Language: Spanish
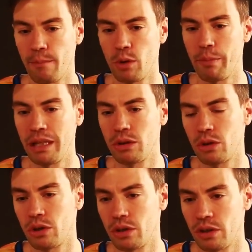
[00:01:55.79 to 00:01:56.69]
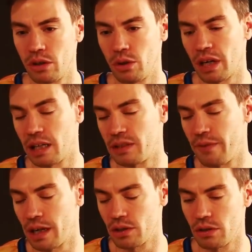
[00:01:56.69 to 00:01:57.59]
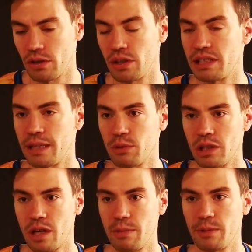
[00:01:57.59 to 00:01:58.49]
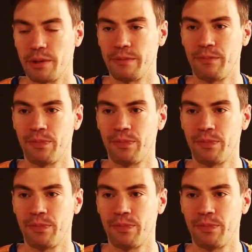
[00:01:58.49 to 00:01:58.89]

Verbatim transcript: momento o clasificación donde estamos ahora mismo.